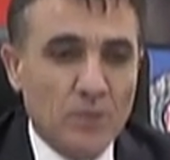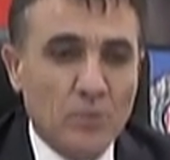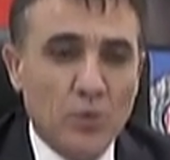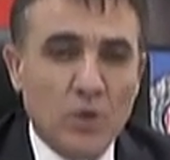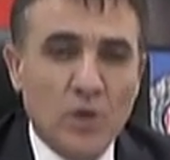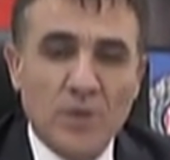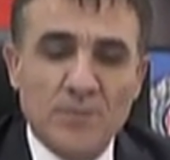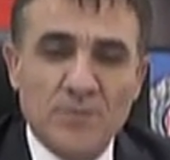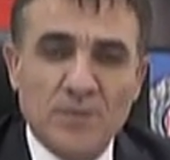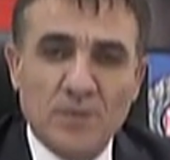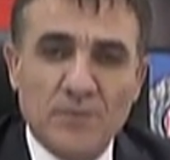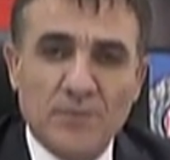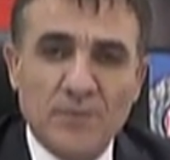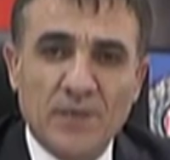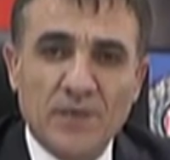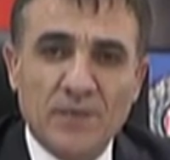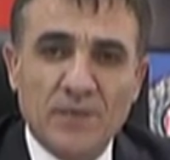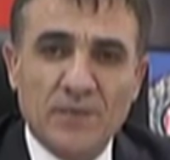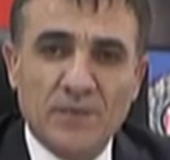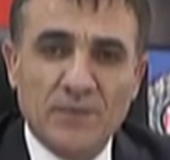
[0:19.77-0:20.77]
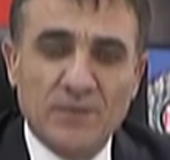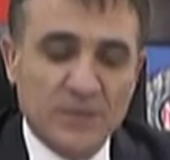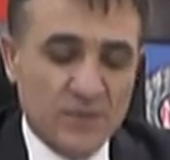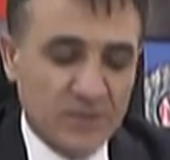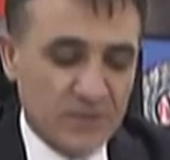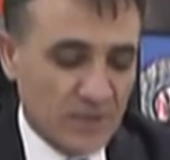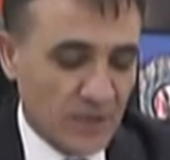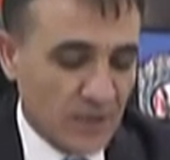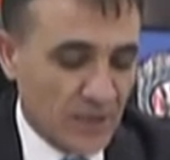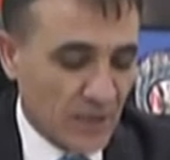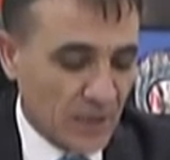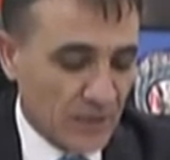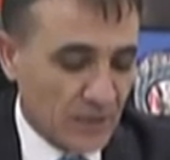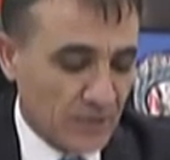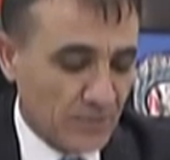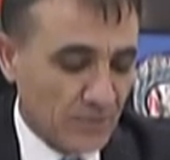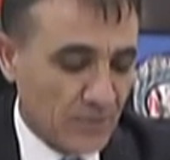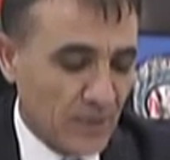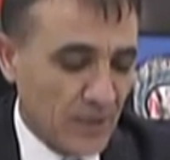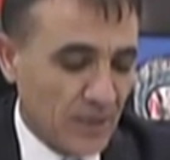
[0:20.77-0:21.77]
Bu kapsamda kırsal
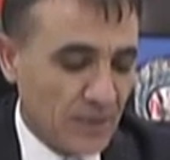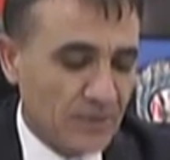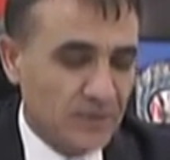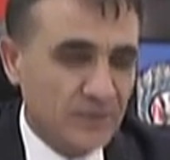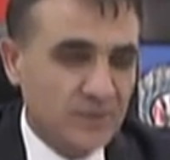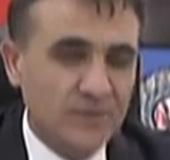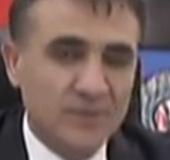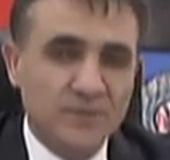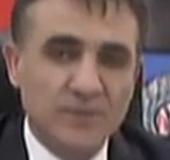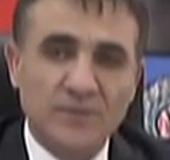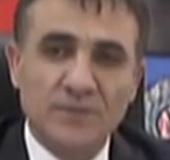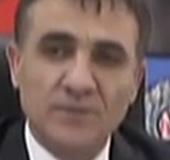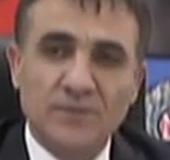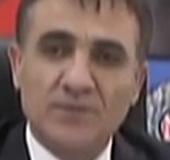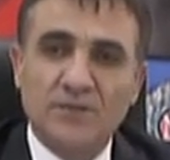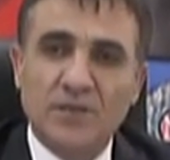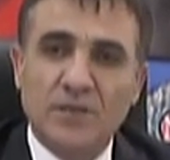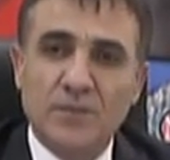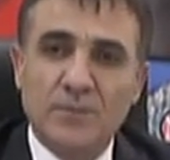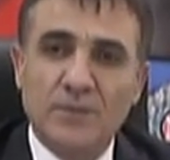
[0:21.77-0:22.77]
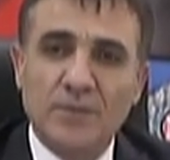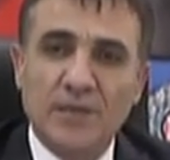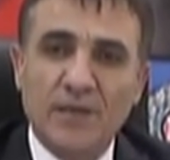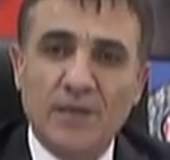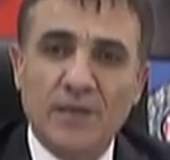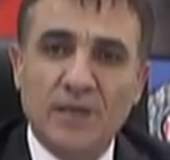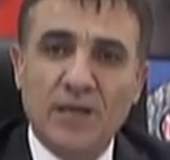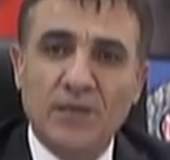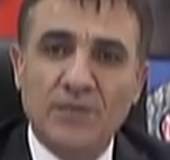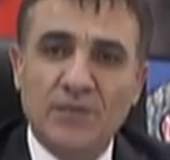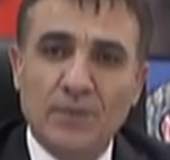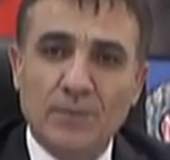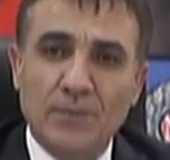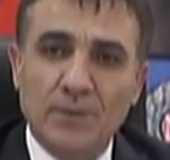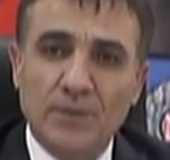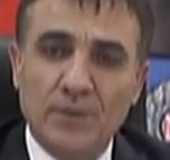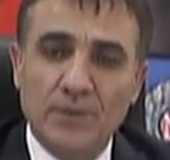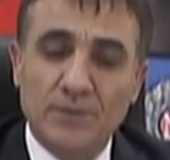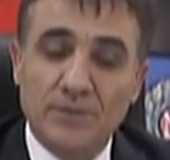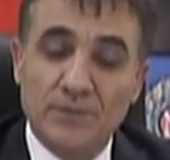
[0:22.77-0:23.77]
kalkınma e, tarıma dayalı altyapı
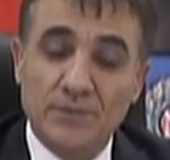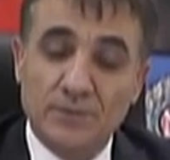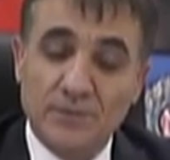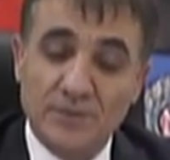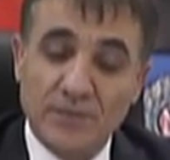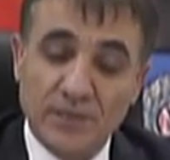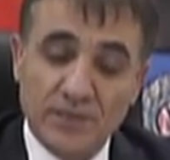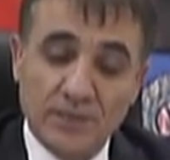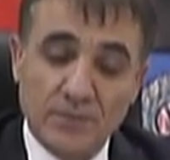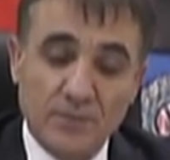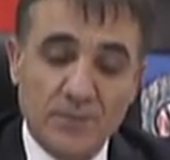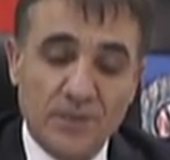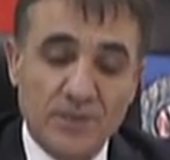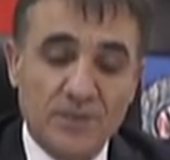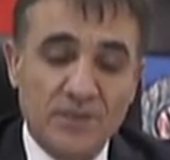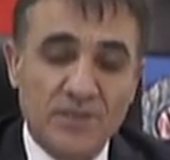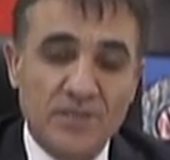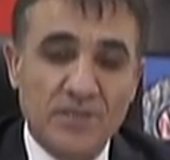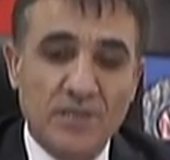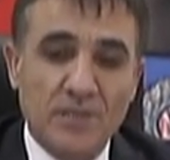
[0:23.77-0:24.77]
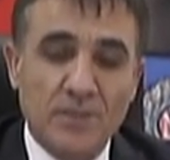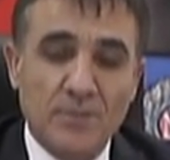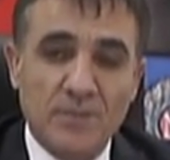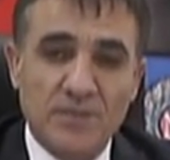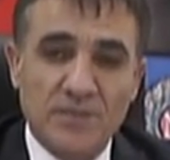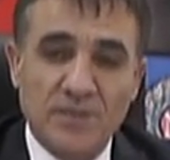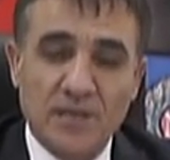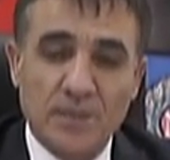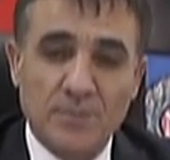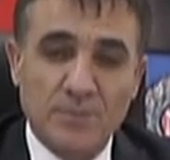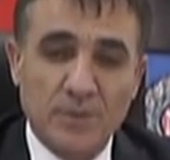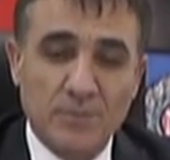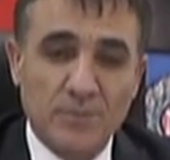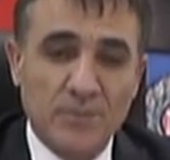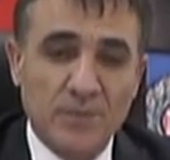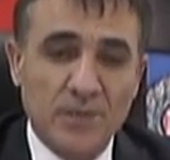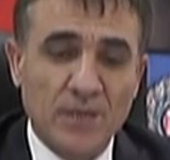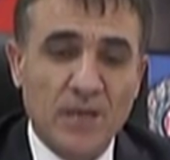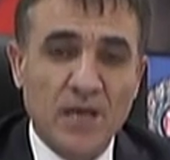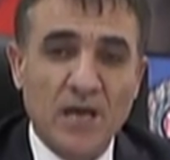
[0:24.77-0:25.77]
e, yatırımlarının desteklenmesi
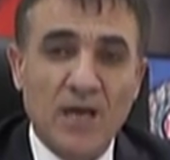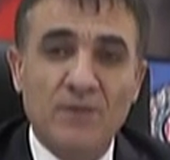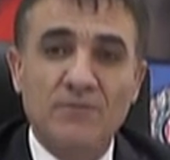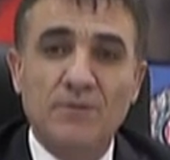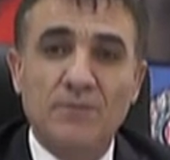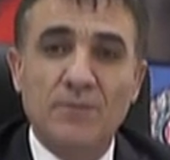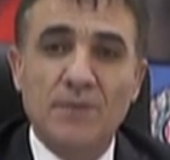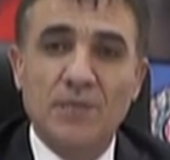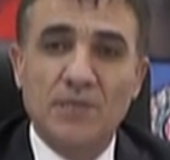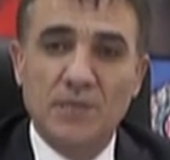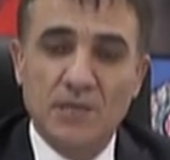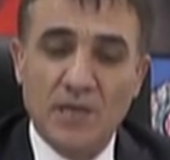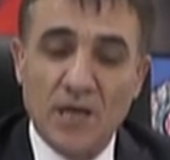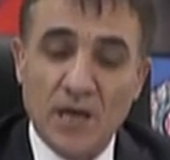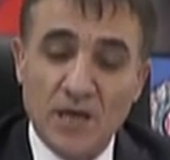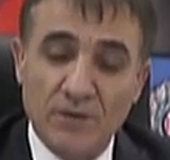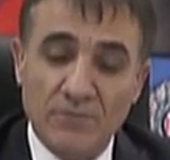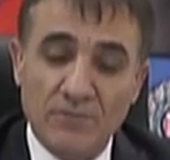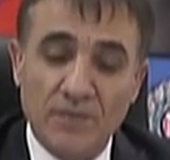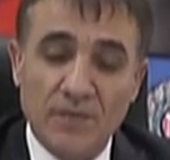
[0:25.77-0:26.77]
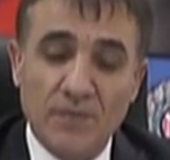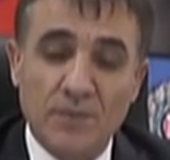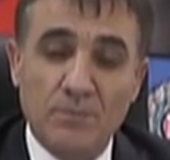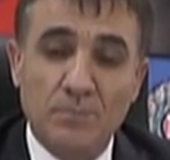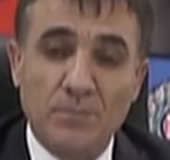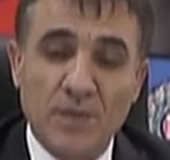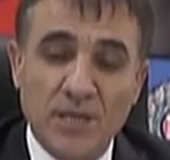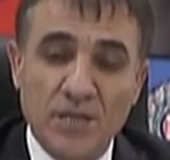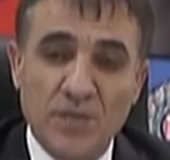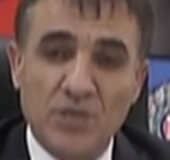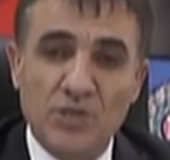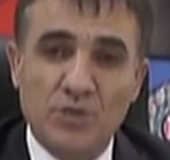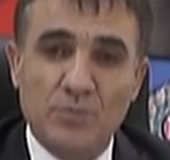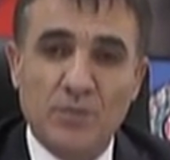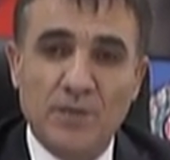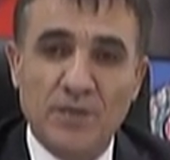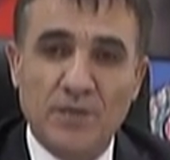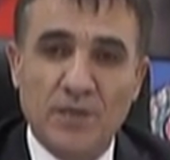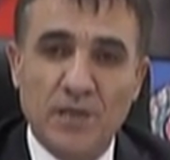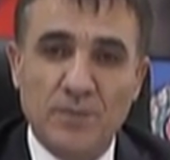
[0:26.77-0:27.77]
kapsamında A ve, B, A ve B iş
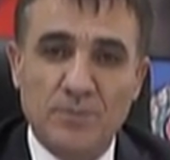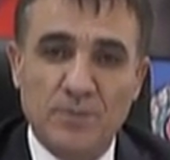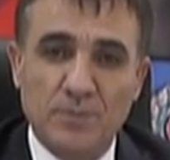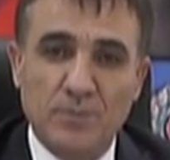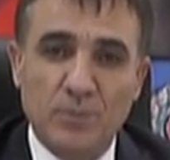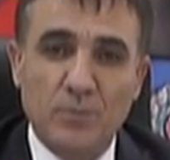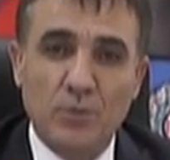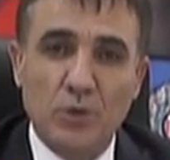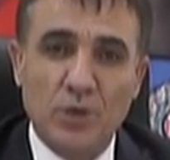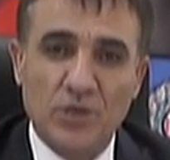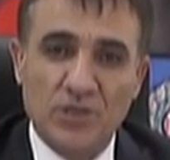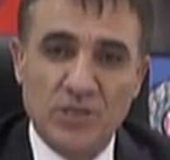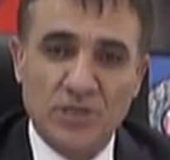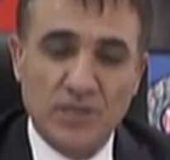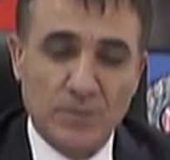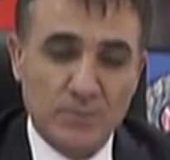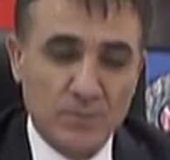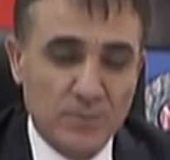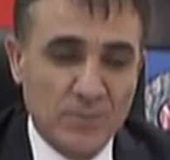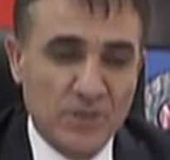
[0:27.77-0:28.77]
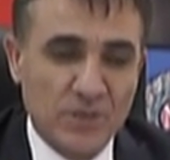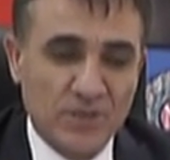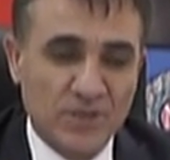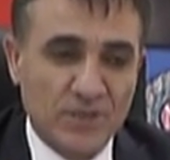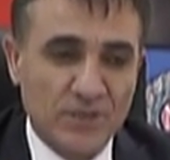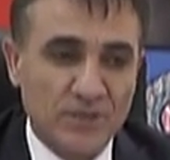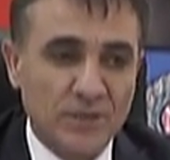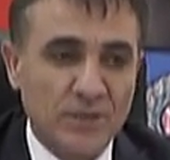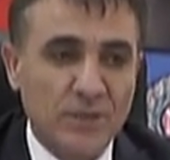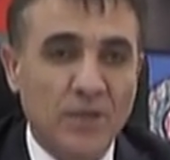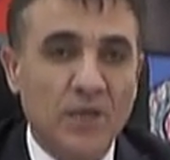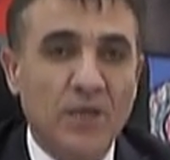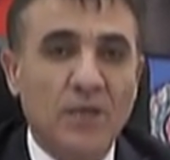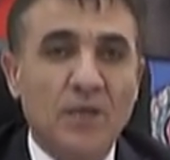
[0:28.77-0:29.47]
planı kapsamında müracaatlarımız başladı.